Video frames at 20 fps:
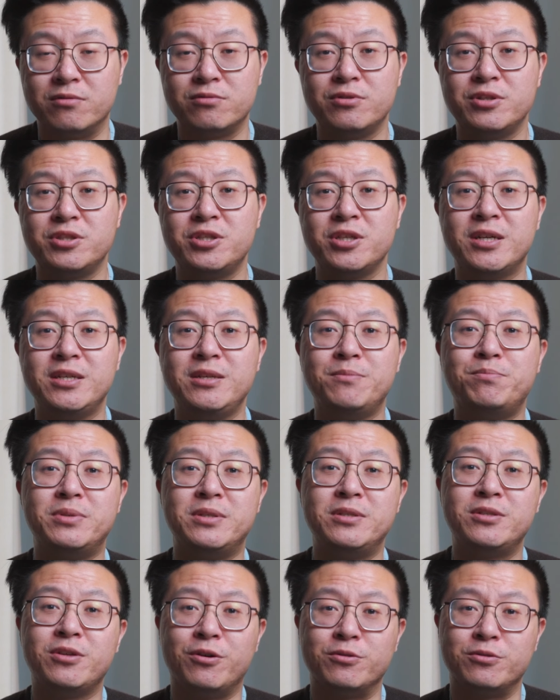所以这个一
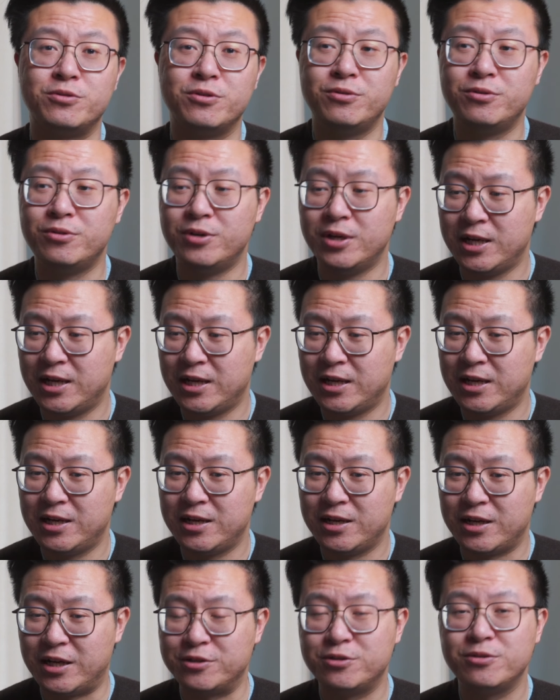比较就
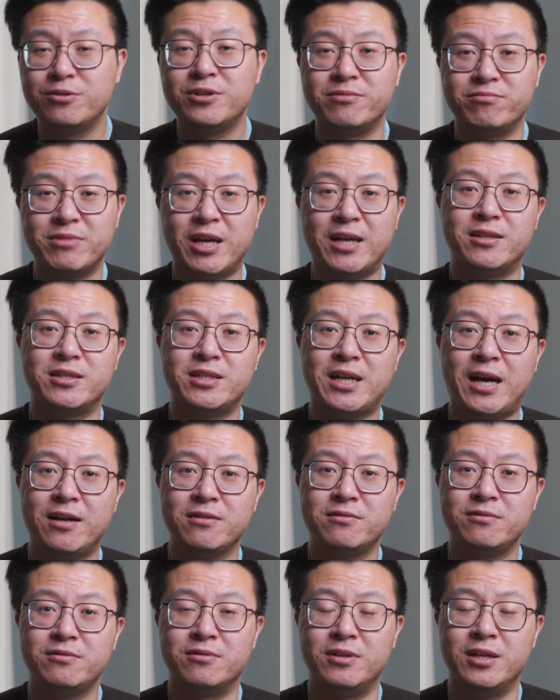还是有很大的差
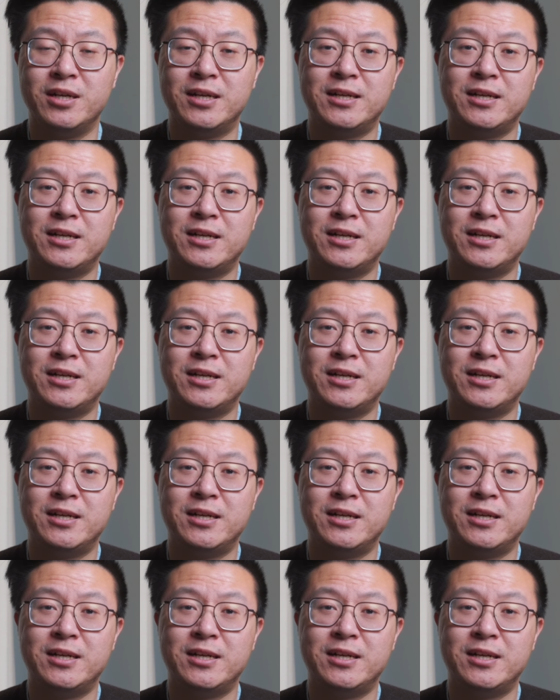距。